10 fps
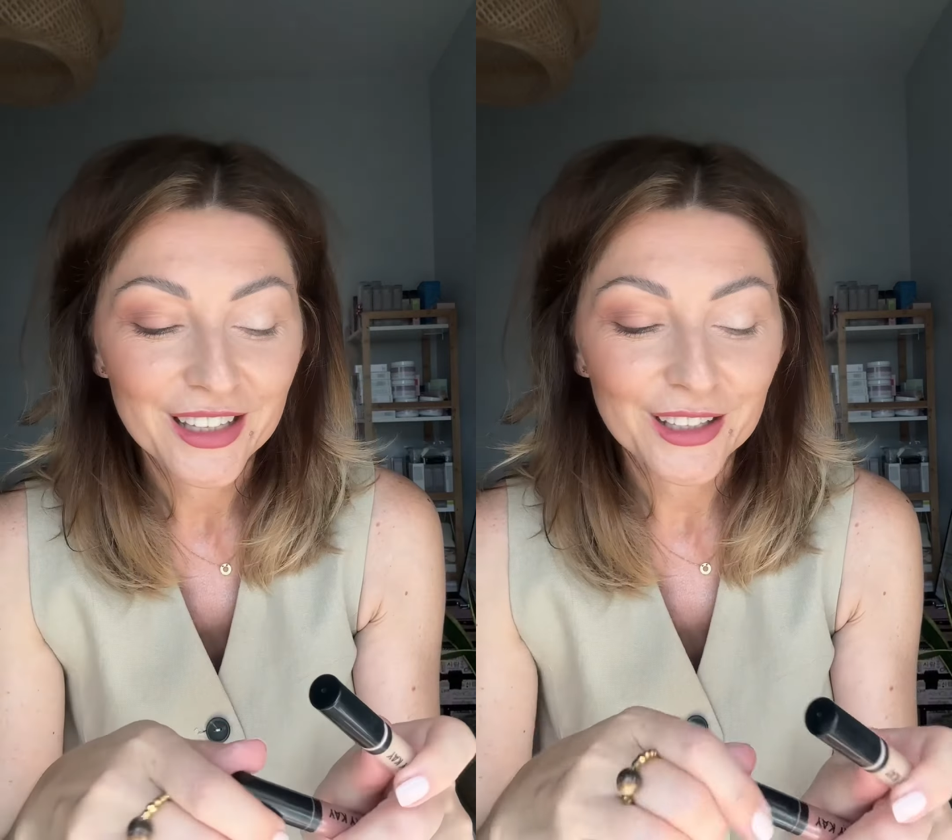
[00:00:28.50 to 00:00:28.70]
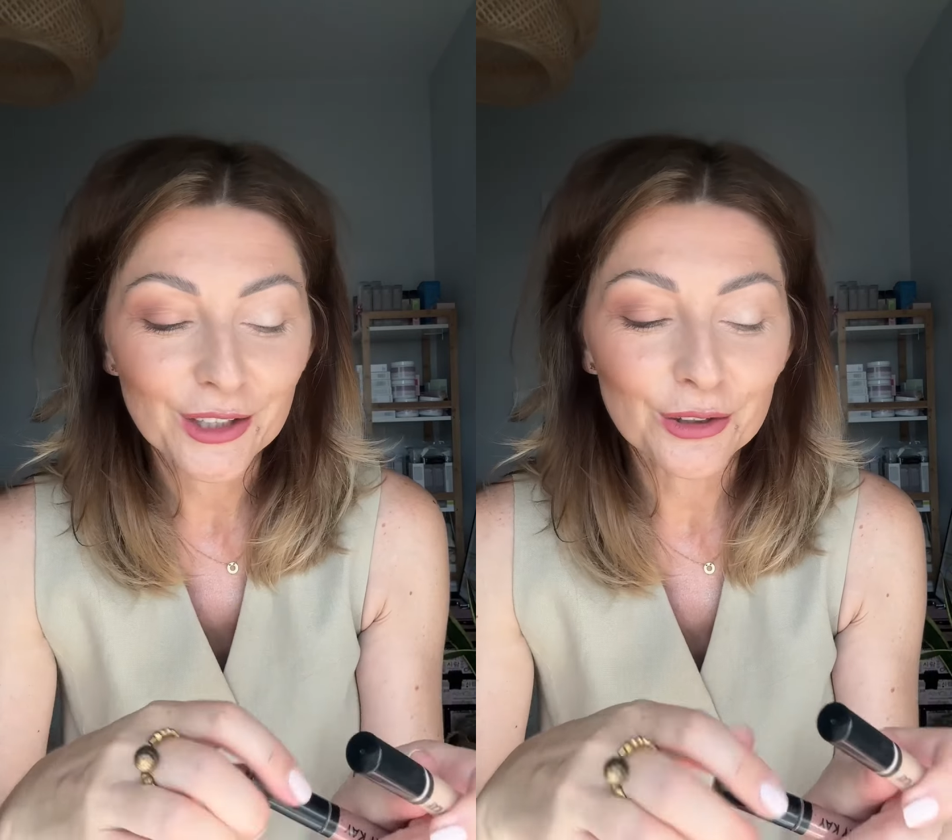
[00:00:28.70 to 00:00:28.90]

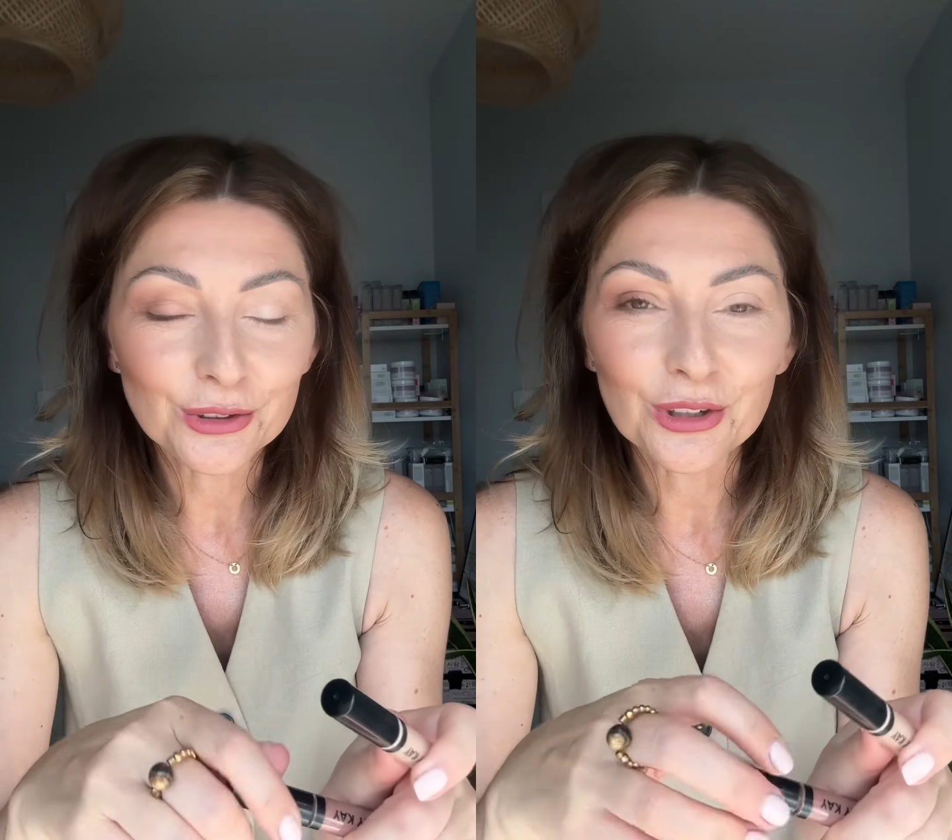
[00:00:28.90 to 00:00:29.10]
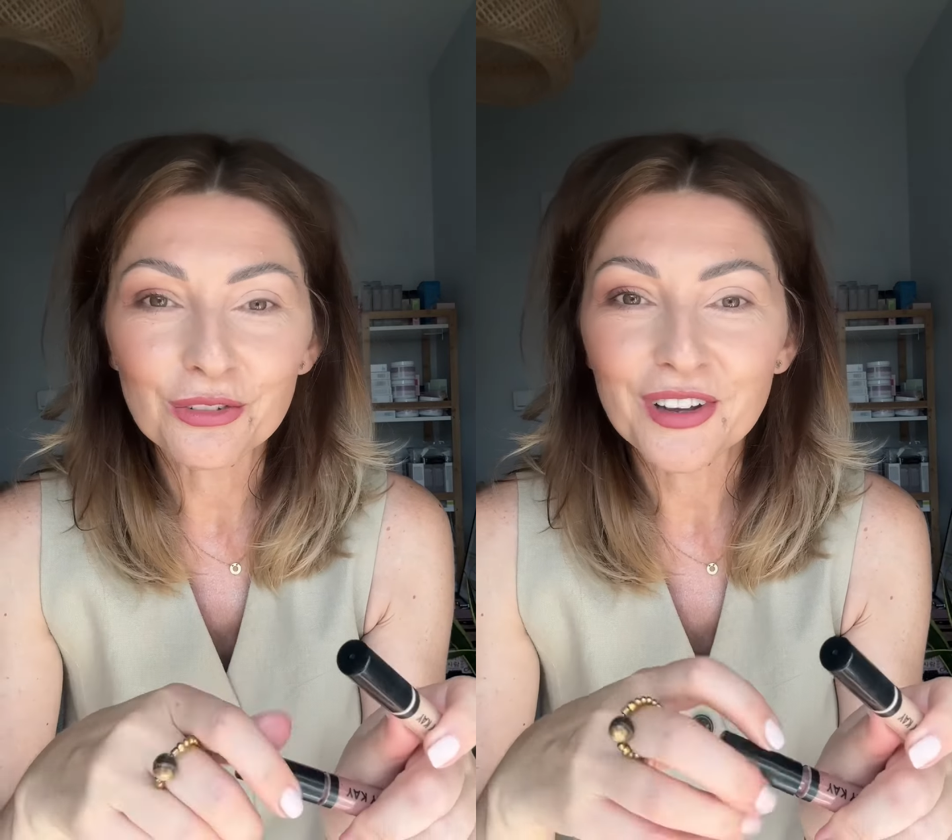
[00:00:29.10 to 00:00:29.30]
i
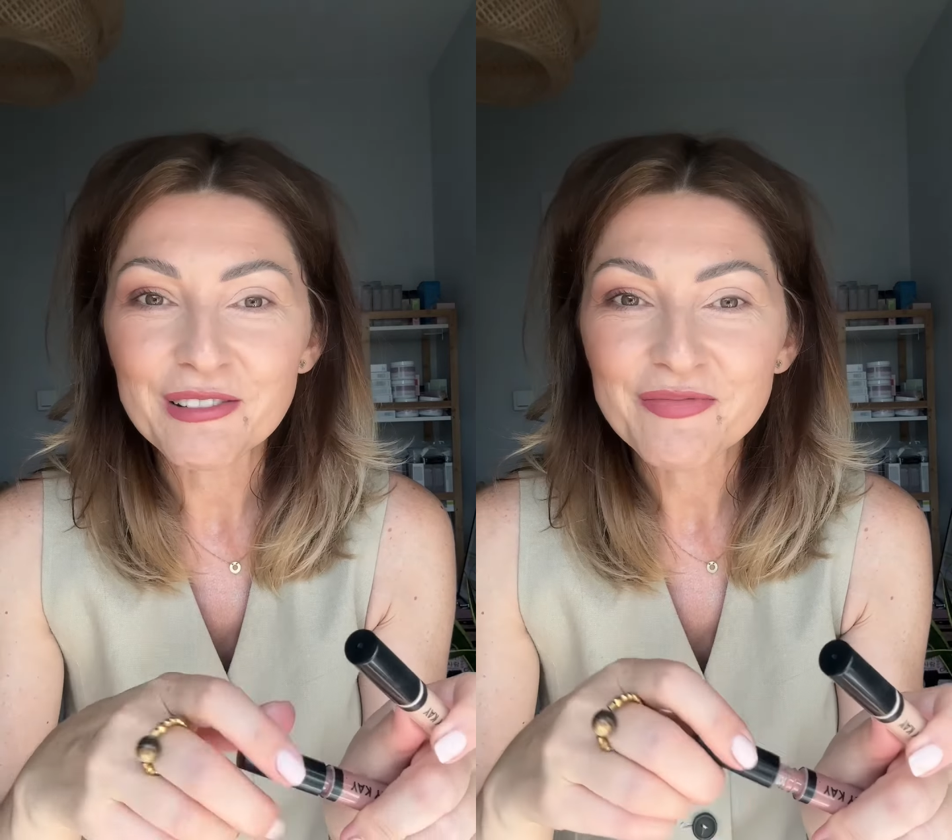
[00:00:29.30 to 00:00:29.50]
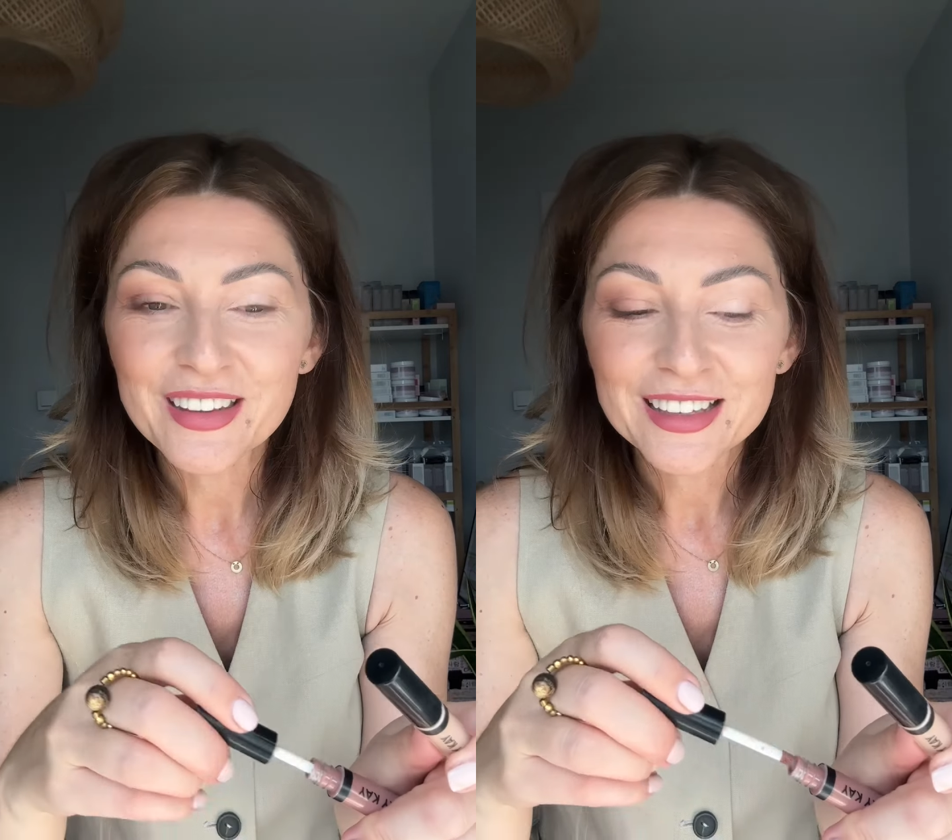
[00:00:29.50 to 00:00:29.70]
gotowe.
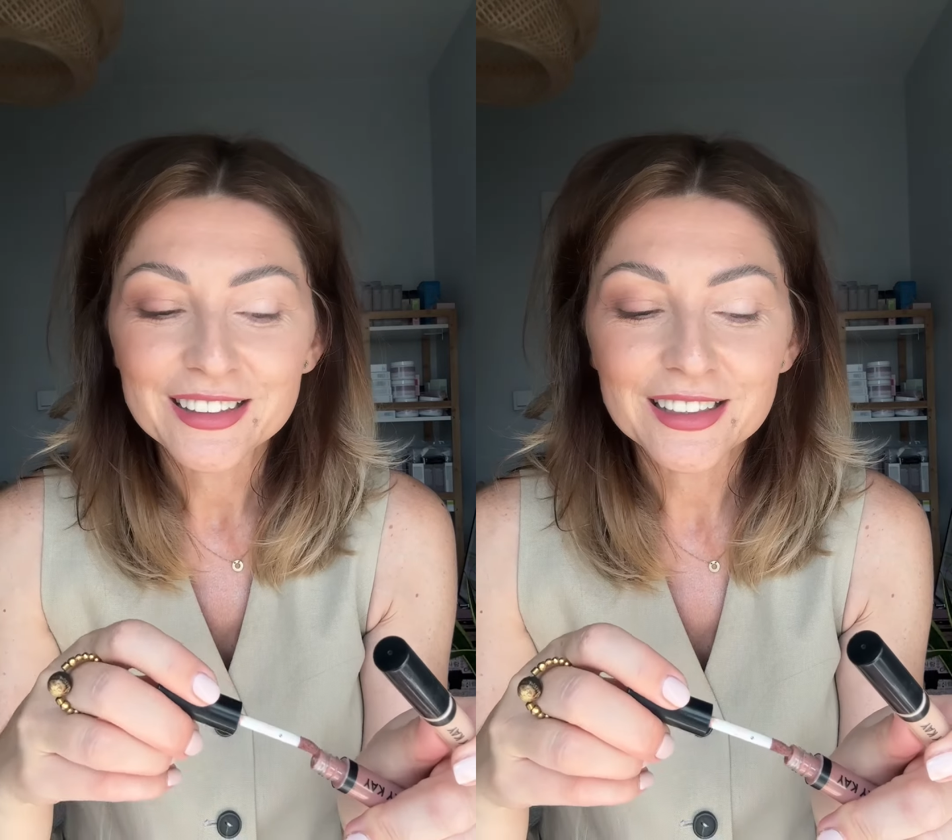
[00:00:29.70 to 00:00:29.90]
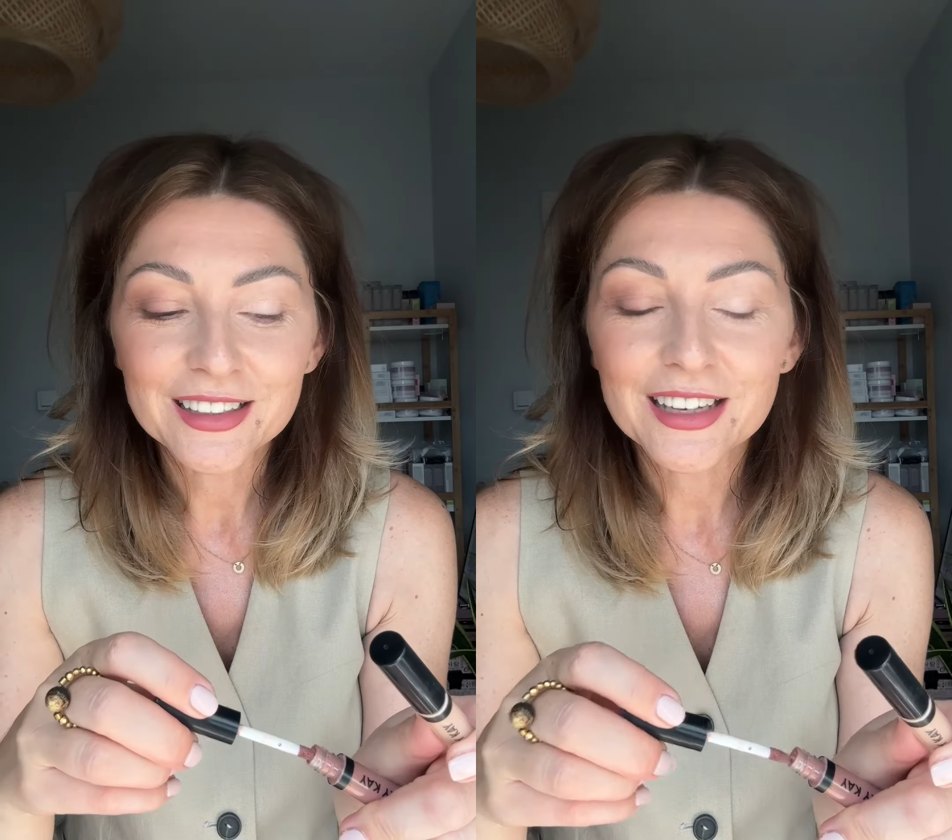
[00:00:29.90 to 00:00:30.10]

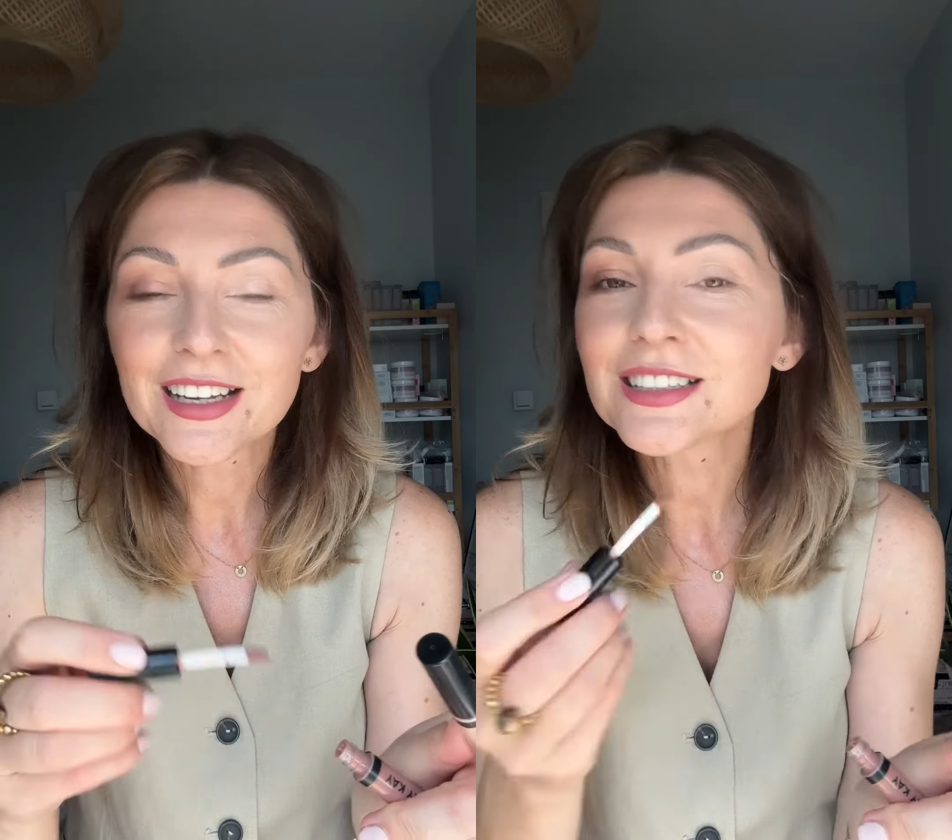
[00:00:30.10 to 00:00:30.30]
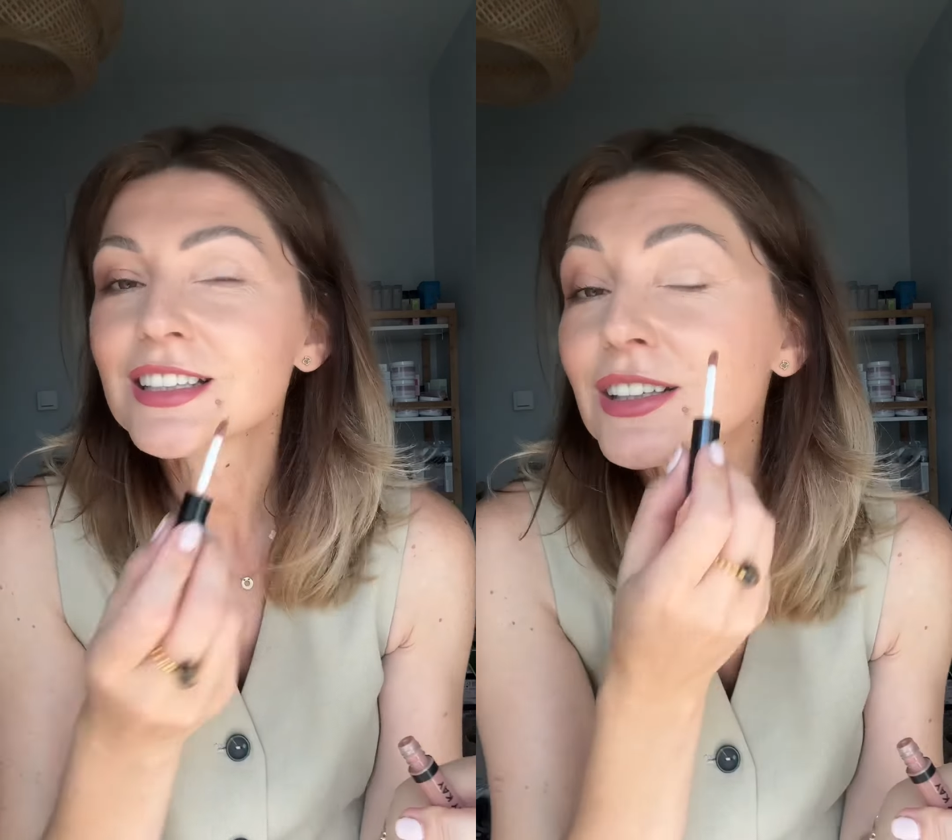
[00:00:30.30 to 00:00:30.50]
Teraz